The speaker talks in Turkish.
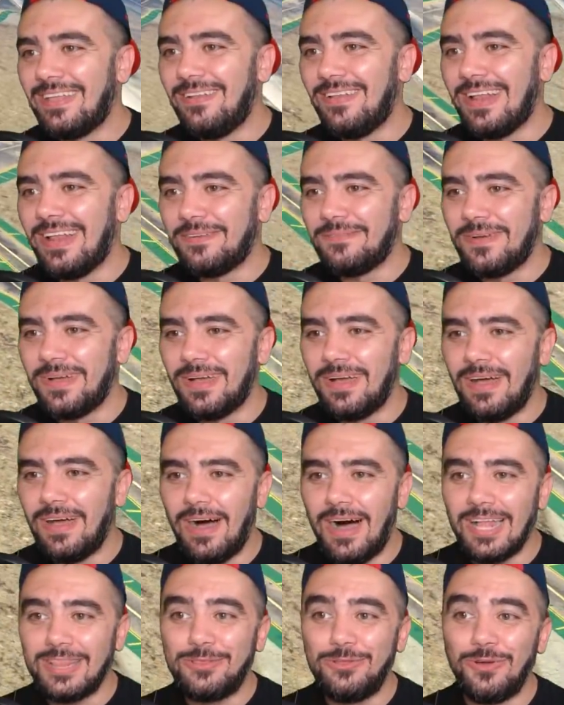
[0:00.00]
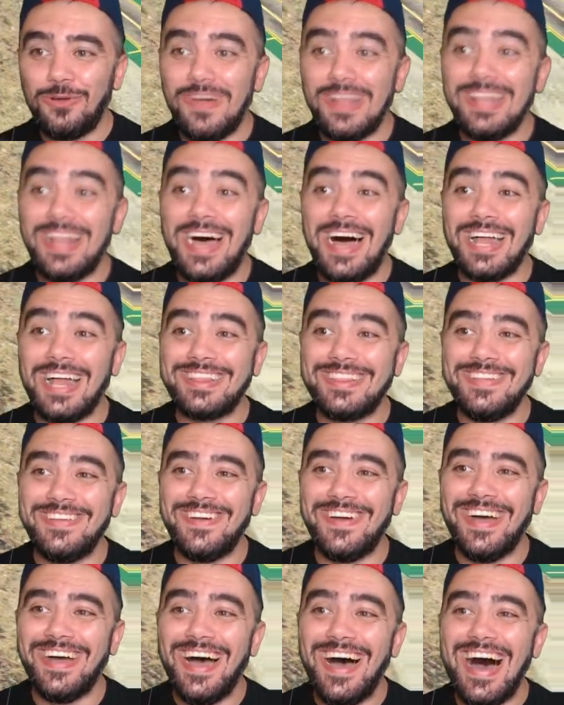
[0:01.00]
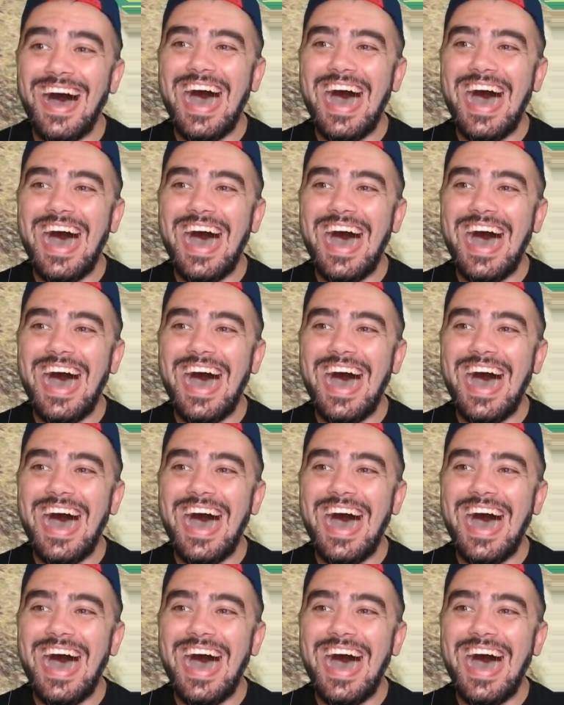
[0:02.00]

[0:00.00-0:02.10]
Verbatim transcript: Geliyorlar mı? Atlıyor. Vallahi atlıyor.